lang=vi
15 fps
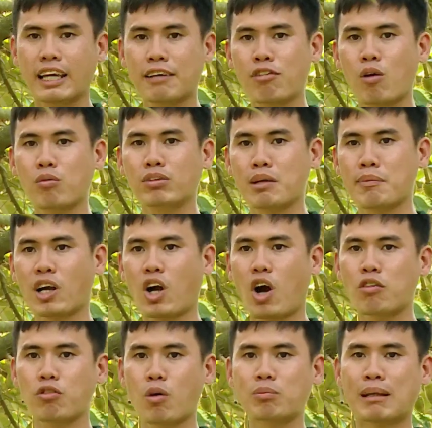Khi phun thì bà
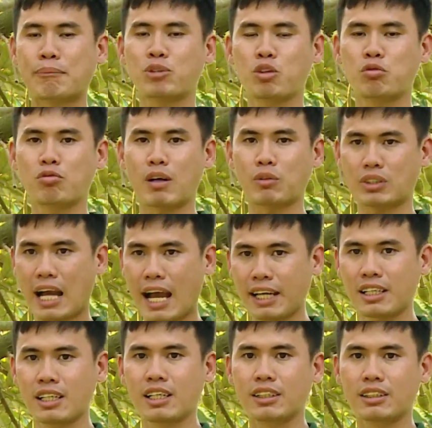con phun tập trung vào trái
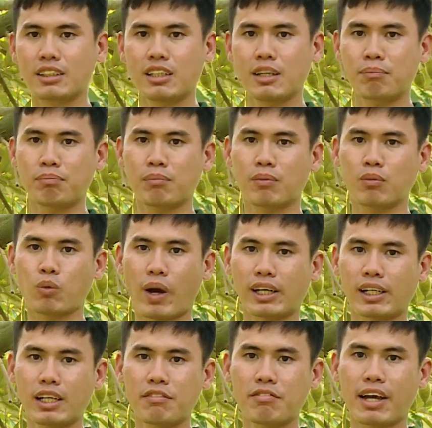để giúp quản
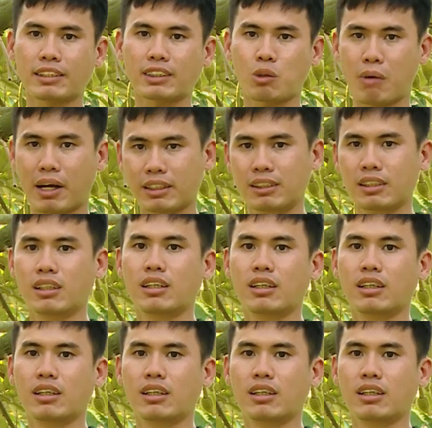lý về sâu bệnh,